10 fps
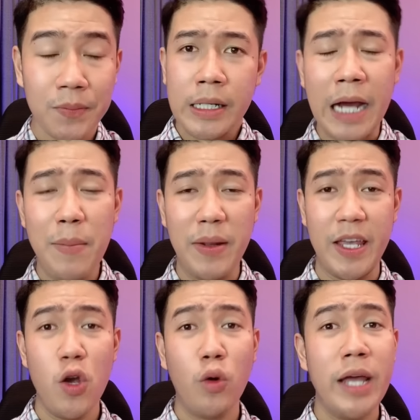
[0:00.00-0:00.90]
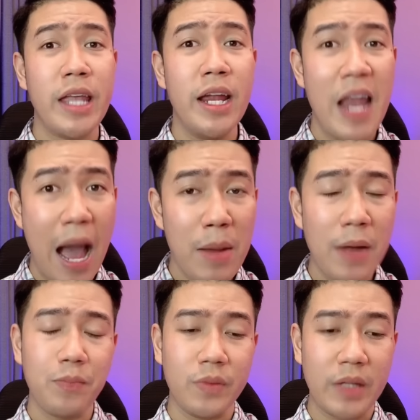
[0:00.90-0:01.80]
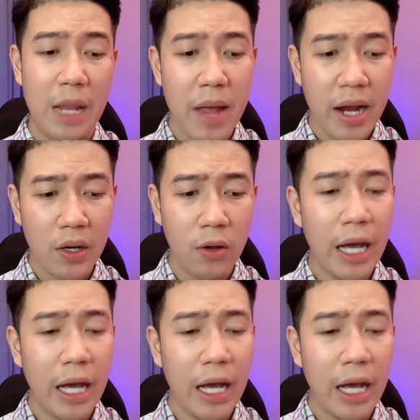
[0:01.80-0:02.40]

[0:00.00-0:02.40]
Khi mà chị vô đây chị làm á, chị biết được